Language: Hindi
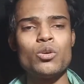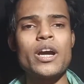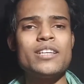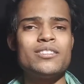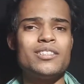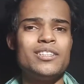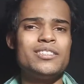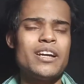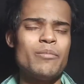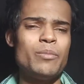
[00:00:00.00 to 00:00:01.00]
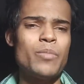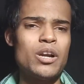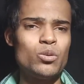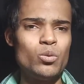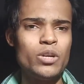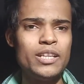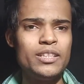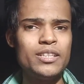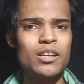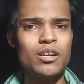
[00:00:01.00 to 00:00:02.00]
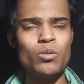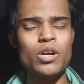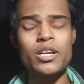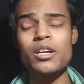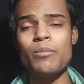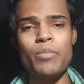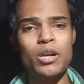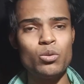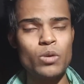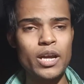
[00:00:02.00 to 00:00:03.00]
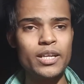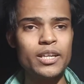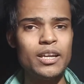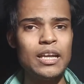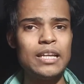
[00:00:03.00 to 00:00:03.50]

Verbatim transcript: तो गाइज इसका मैं पार्ट टू का इंतजार करूंगा कि कब पार्ट टू आएगी